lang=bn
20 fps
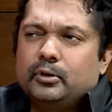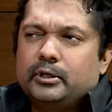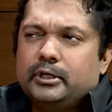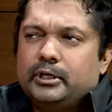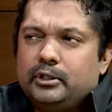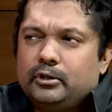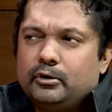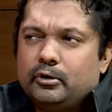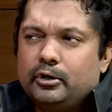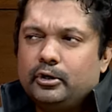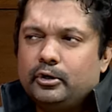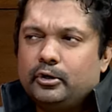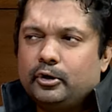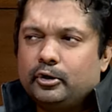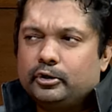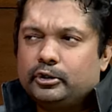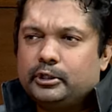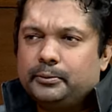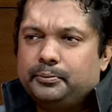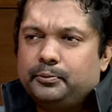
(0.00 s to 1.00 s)
কি ধরনের
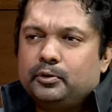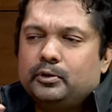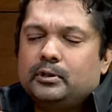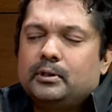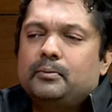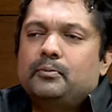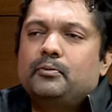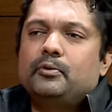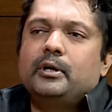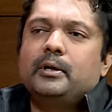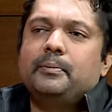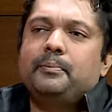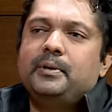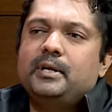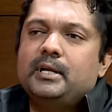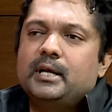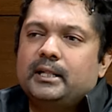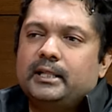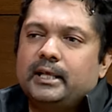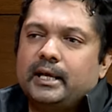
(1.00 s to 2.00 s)
অতৃপ্ততা মনে
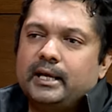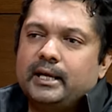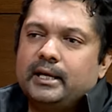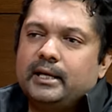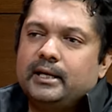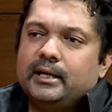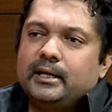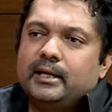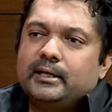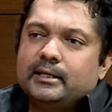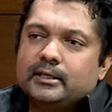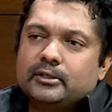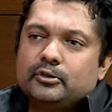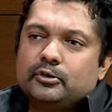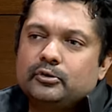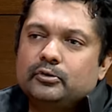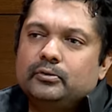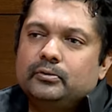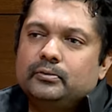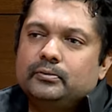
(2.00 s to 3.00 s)
পীড়া দেয় এটার
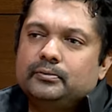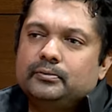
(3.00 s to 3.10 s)
জন্য